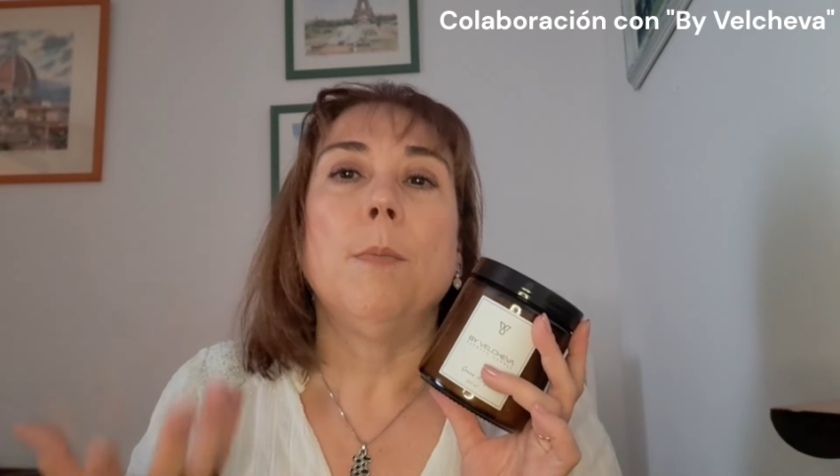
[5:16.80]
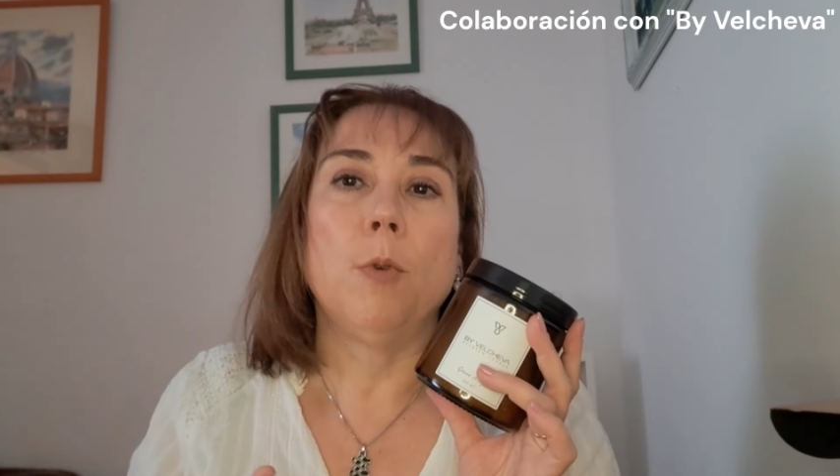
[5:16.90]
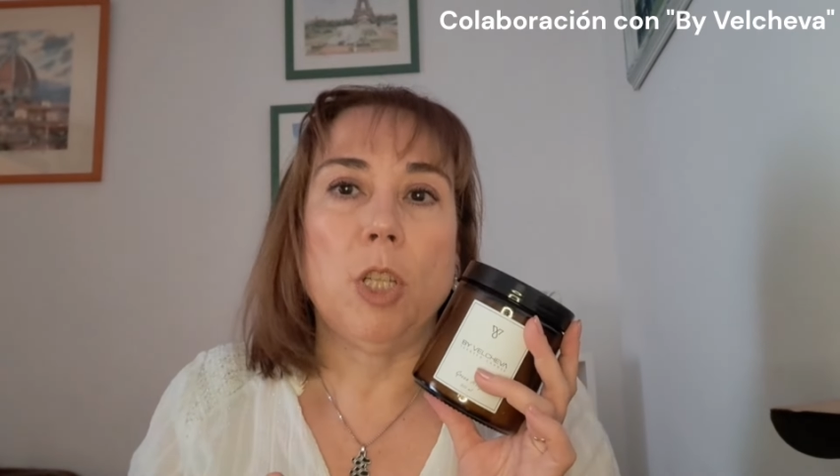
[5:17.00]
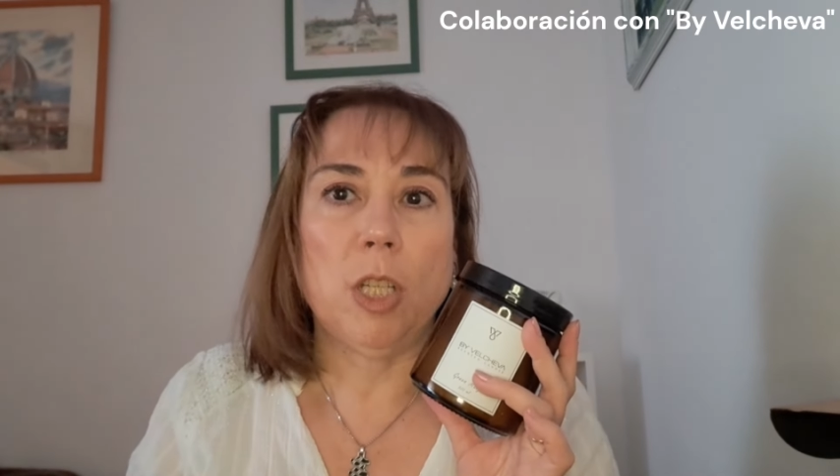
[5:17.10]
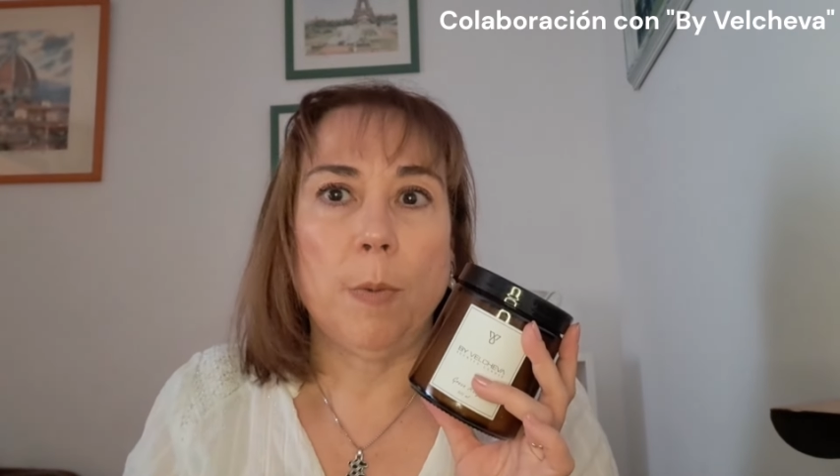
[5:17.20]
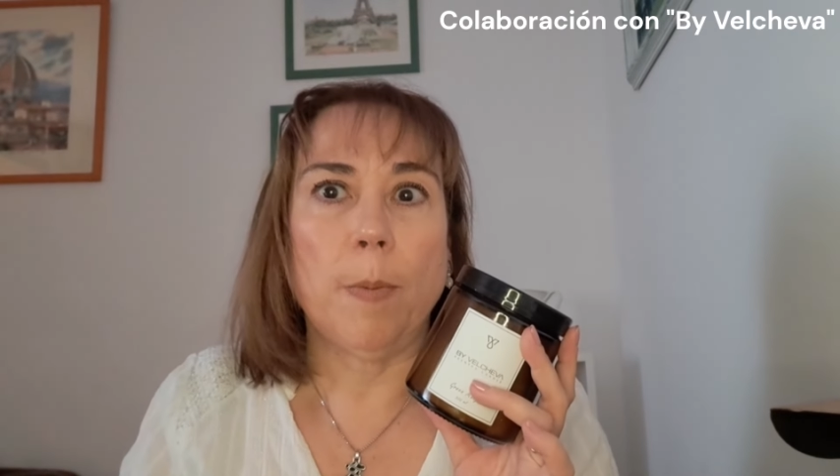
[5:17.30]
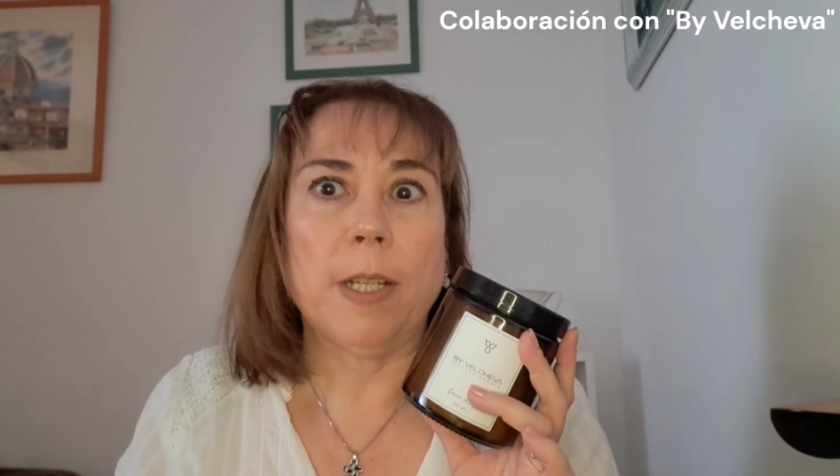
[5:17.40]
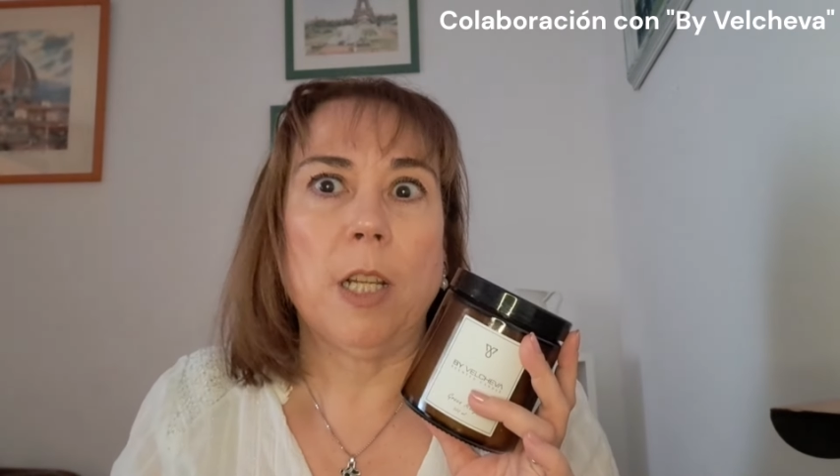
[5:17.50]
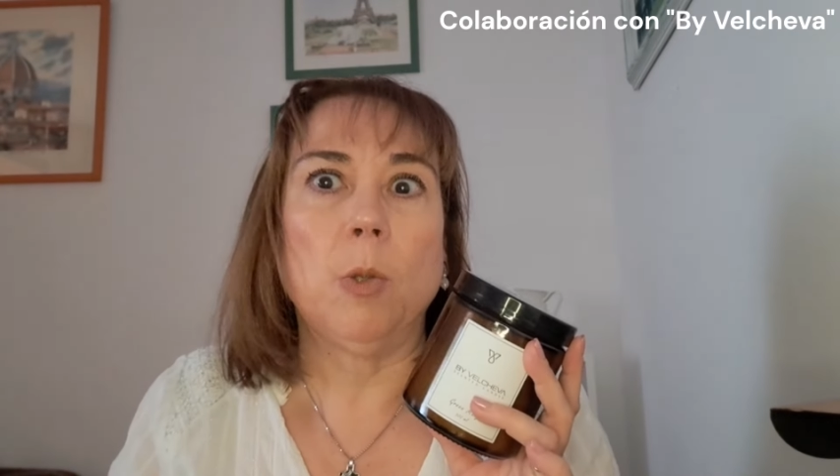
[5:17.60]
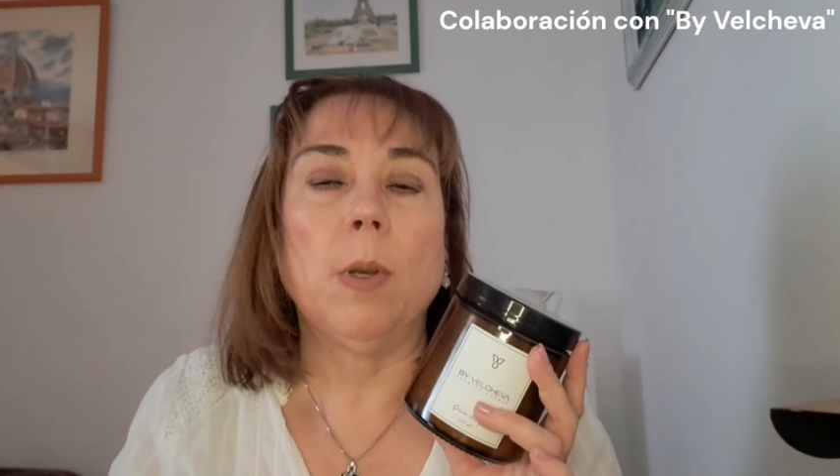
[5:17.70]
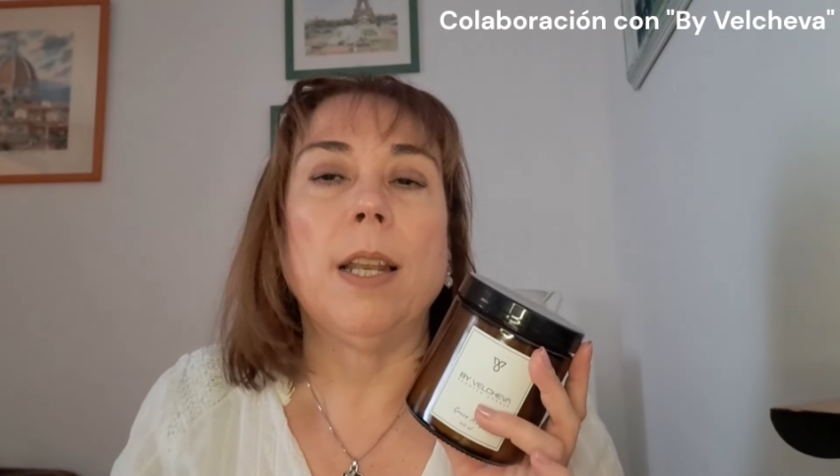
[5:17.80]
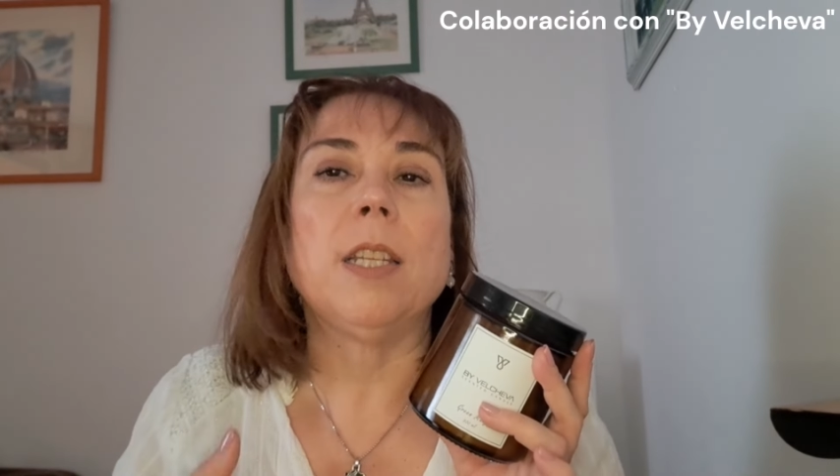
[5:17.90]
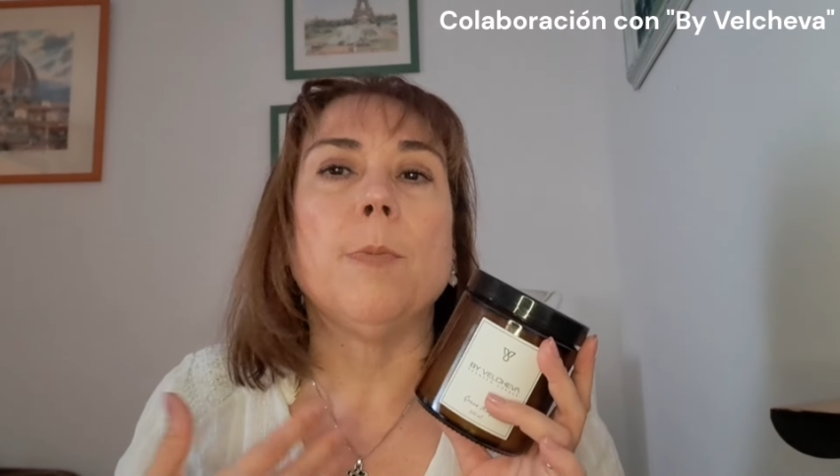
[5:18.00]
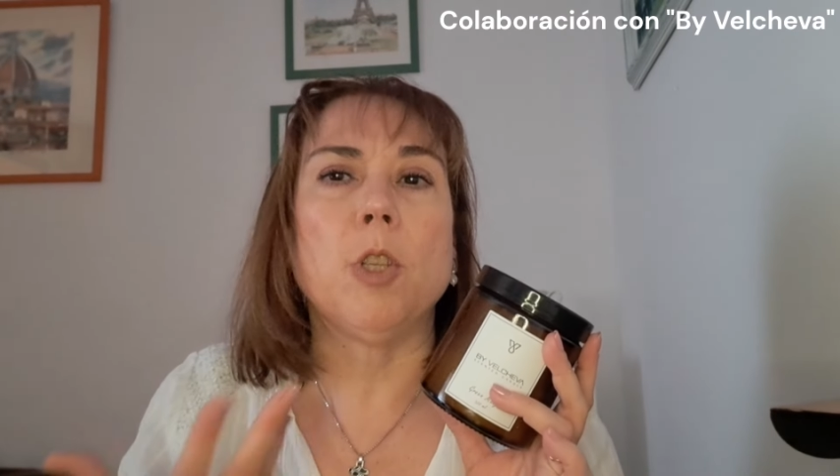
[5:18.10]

muchísimo más naturales y